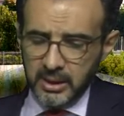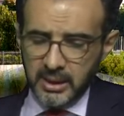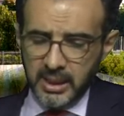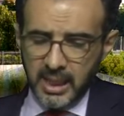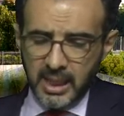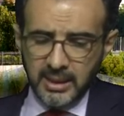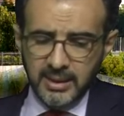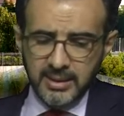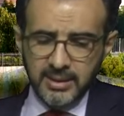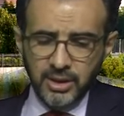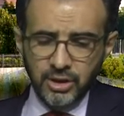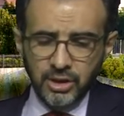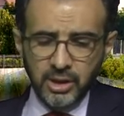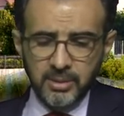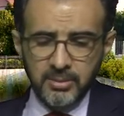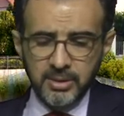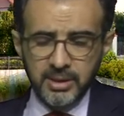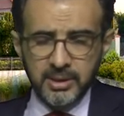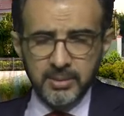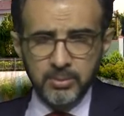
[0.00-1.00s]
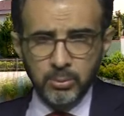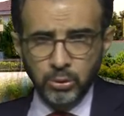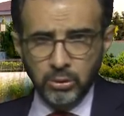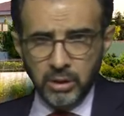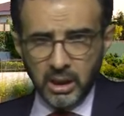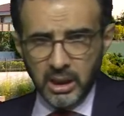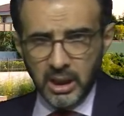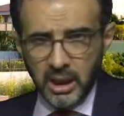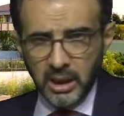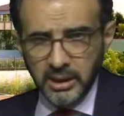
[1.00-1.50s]
Değerli izleyicilerimiz
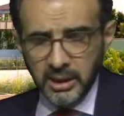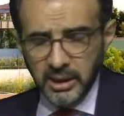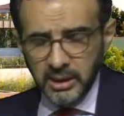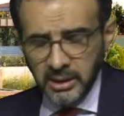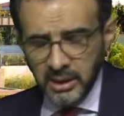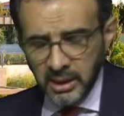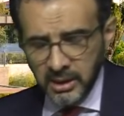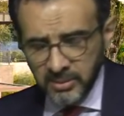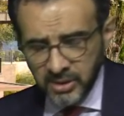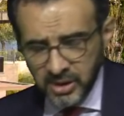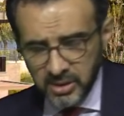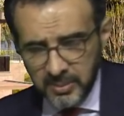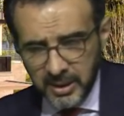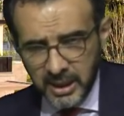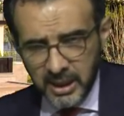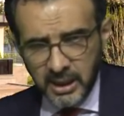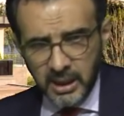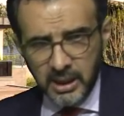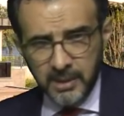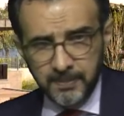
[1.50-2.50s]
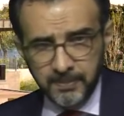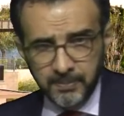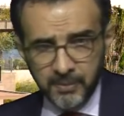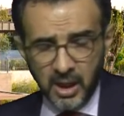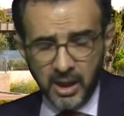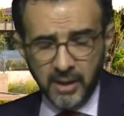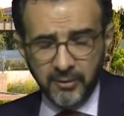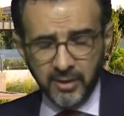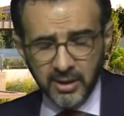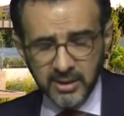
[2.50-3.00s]
mutlaka yayınlarımızı beğenelim.
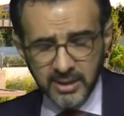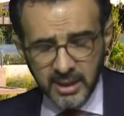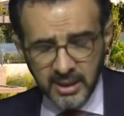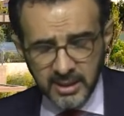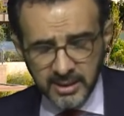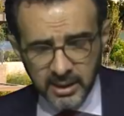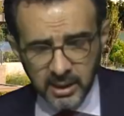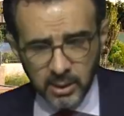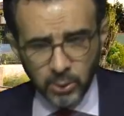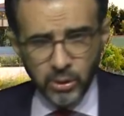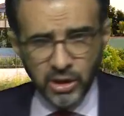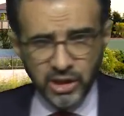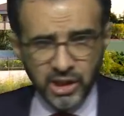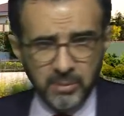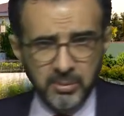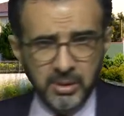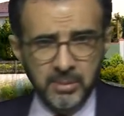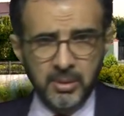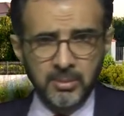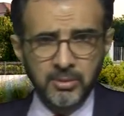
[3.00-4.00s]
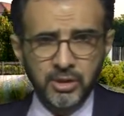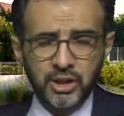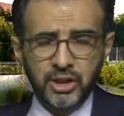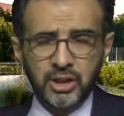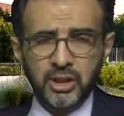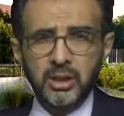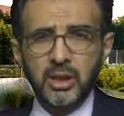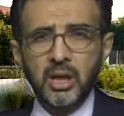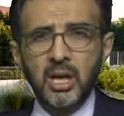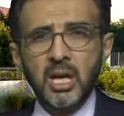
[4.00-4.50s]
Daha fazla insana ulaşabilmemiz
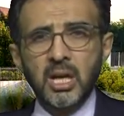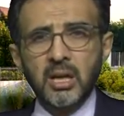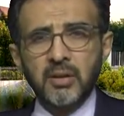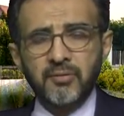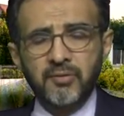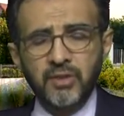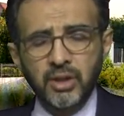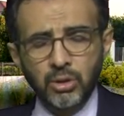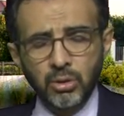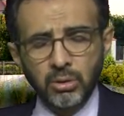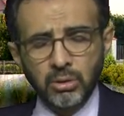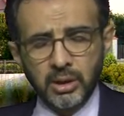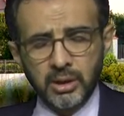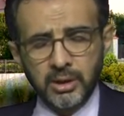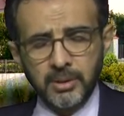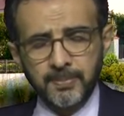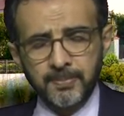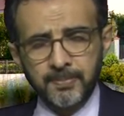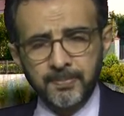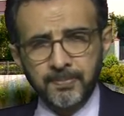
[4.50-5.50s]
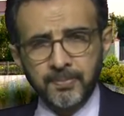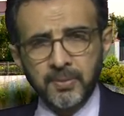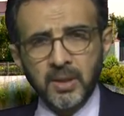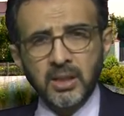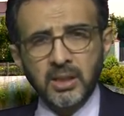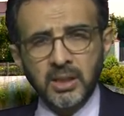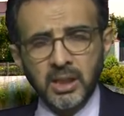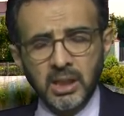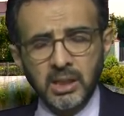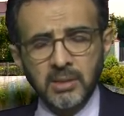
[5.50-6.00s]
için videoların
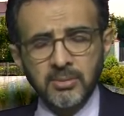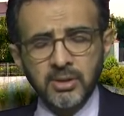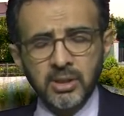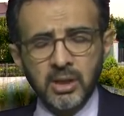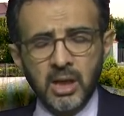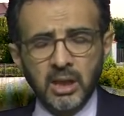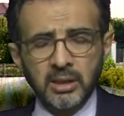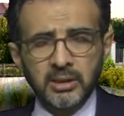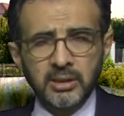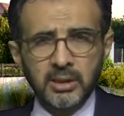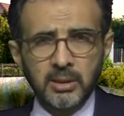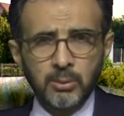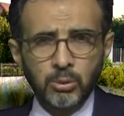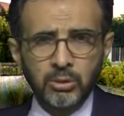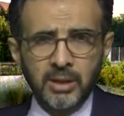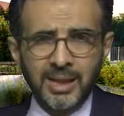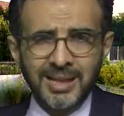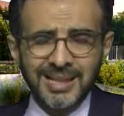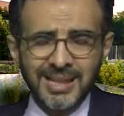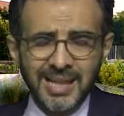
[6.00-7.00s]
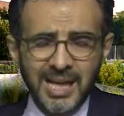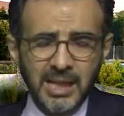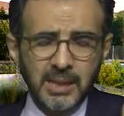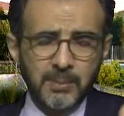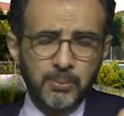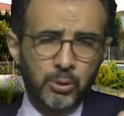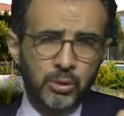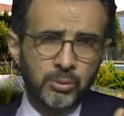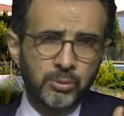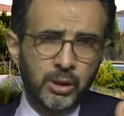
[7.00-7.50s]
yayınımızın altında bulunan
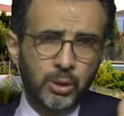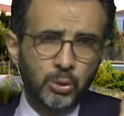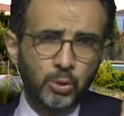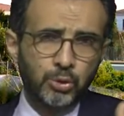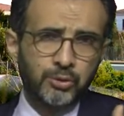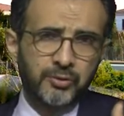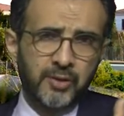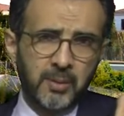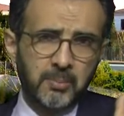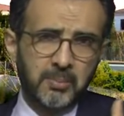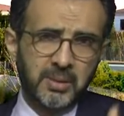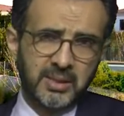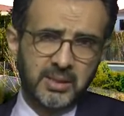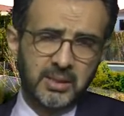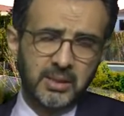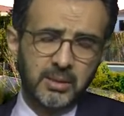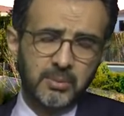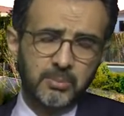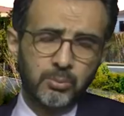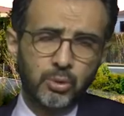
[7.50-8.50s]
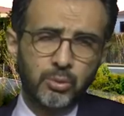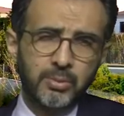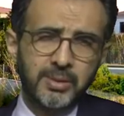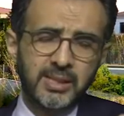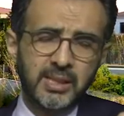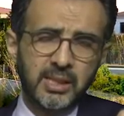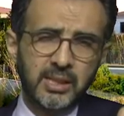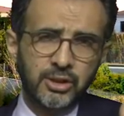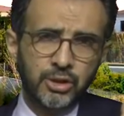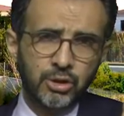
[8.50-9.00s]
like bölümüne lütfen basın. Bu
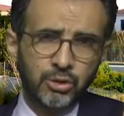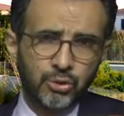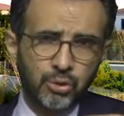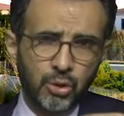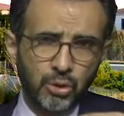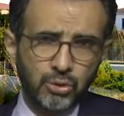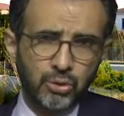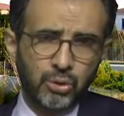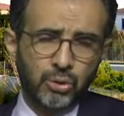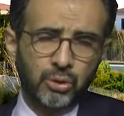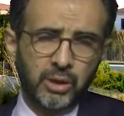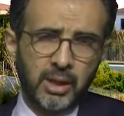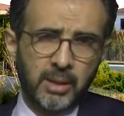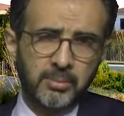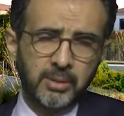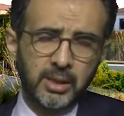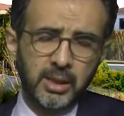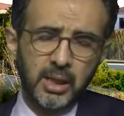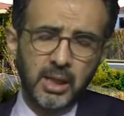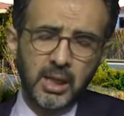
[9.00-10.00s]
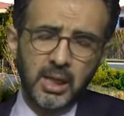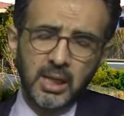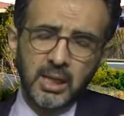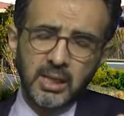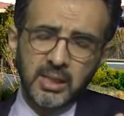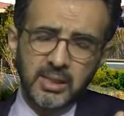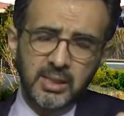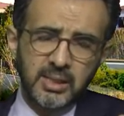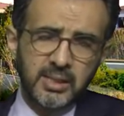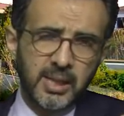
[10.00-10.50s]
bizler için çok çok önemli.
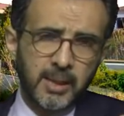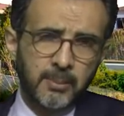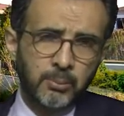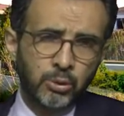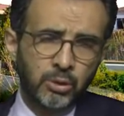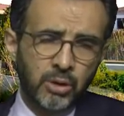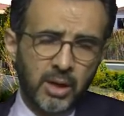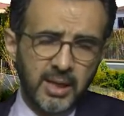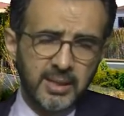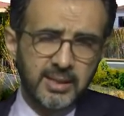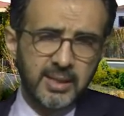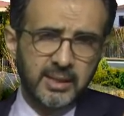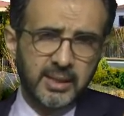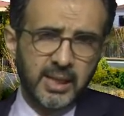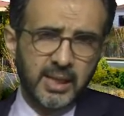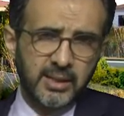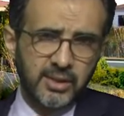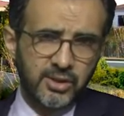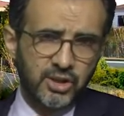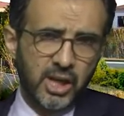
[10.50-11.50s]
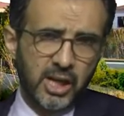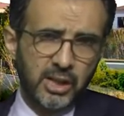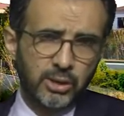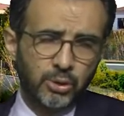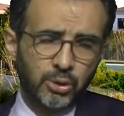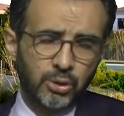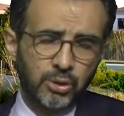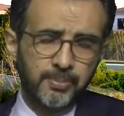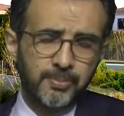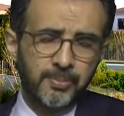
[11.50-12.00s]
Sizden bunu haseten rica
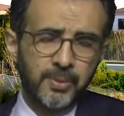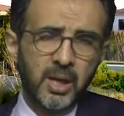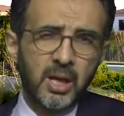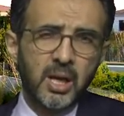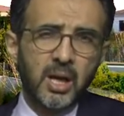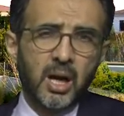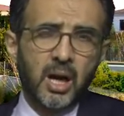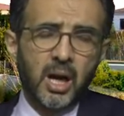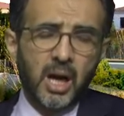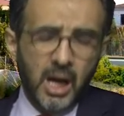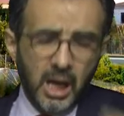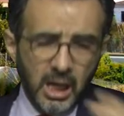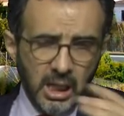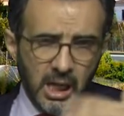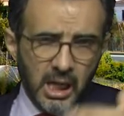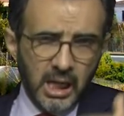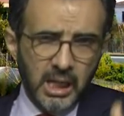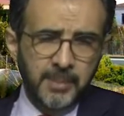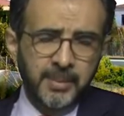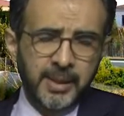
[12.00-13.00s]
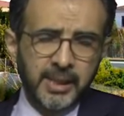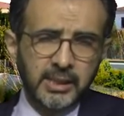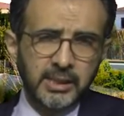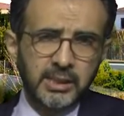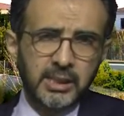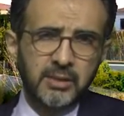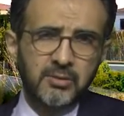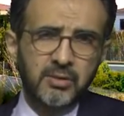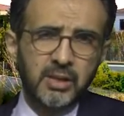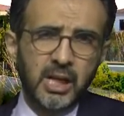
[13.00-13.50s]
ediyorum. Hala
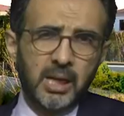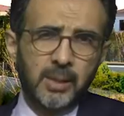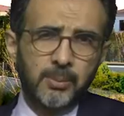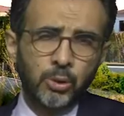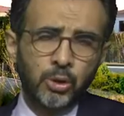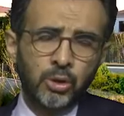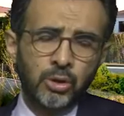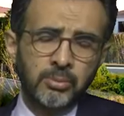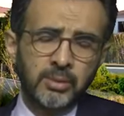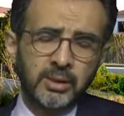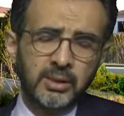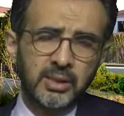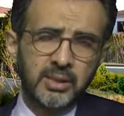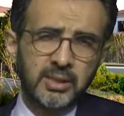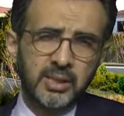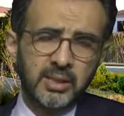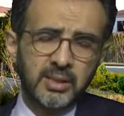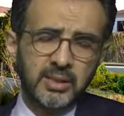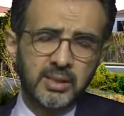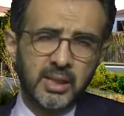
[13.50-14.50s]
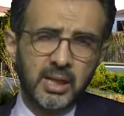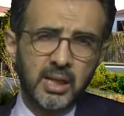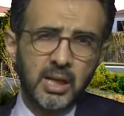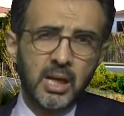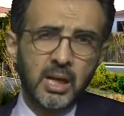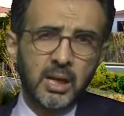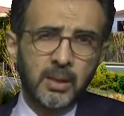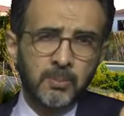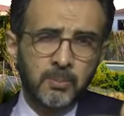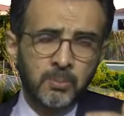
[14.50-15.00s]
Emekli TV'ye abone olmadıysanız da
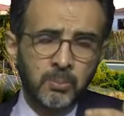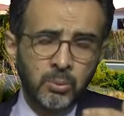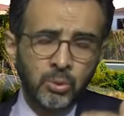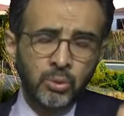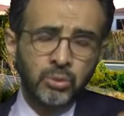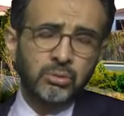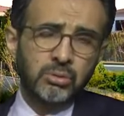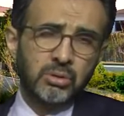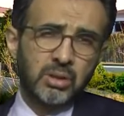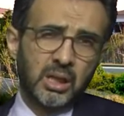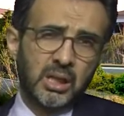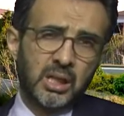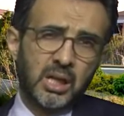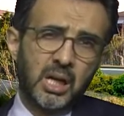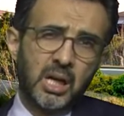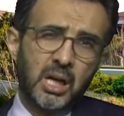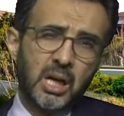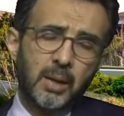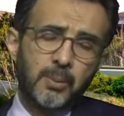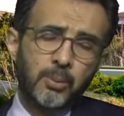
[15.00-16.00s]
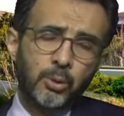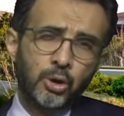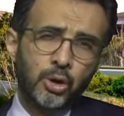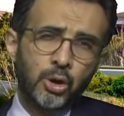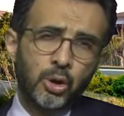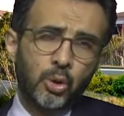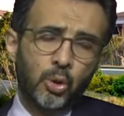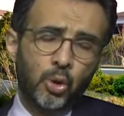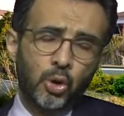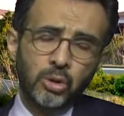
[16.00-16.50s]
mutlaka
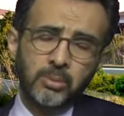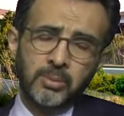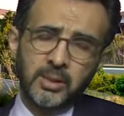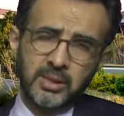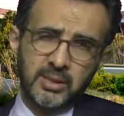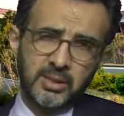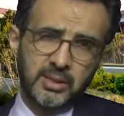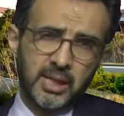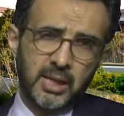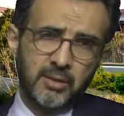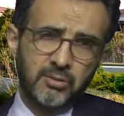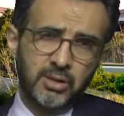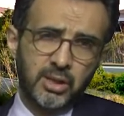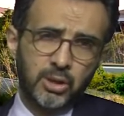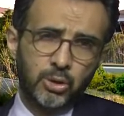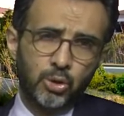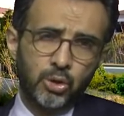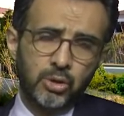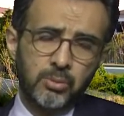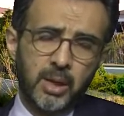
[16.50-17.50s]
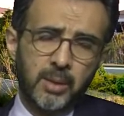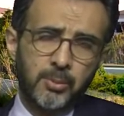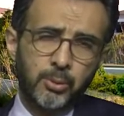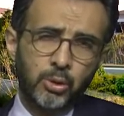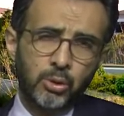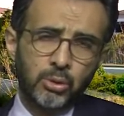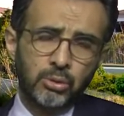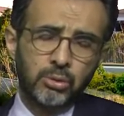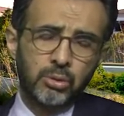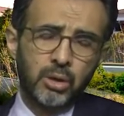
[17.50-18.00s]
abone olmanızı tavsiye ediyorum.
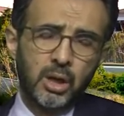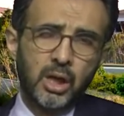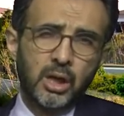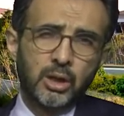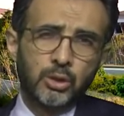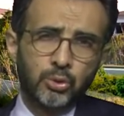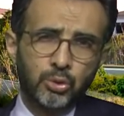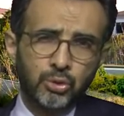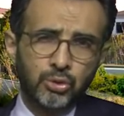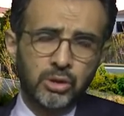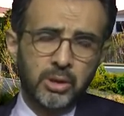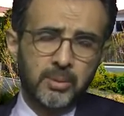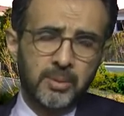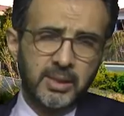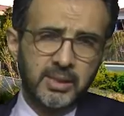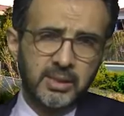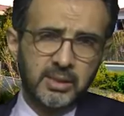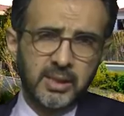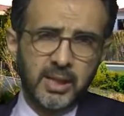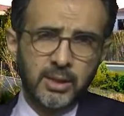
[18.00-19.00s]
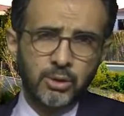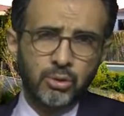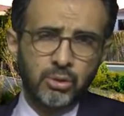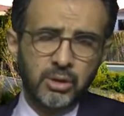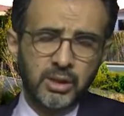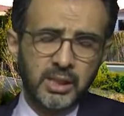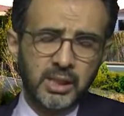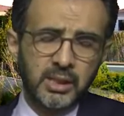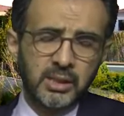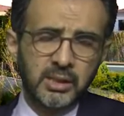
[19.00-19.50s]
Abone ol tuşuna bastıktan
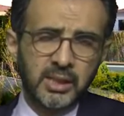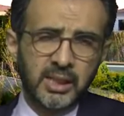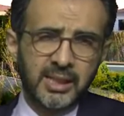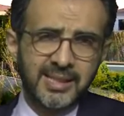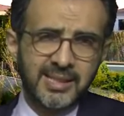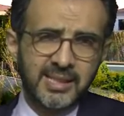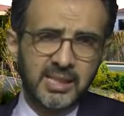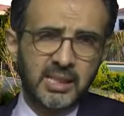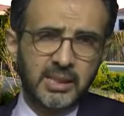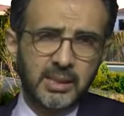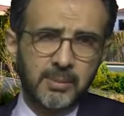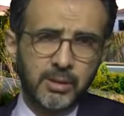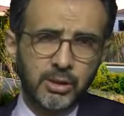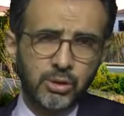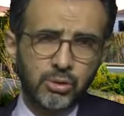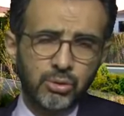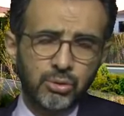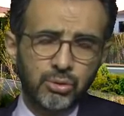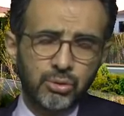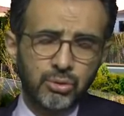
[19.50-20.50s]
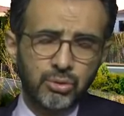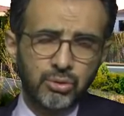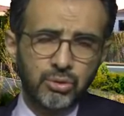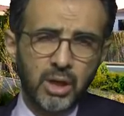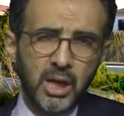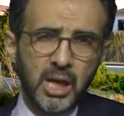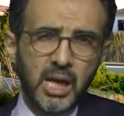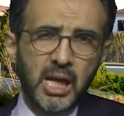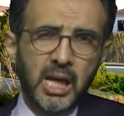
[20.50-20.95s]
sonra yanındaki zile de basıyorsunuz.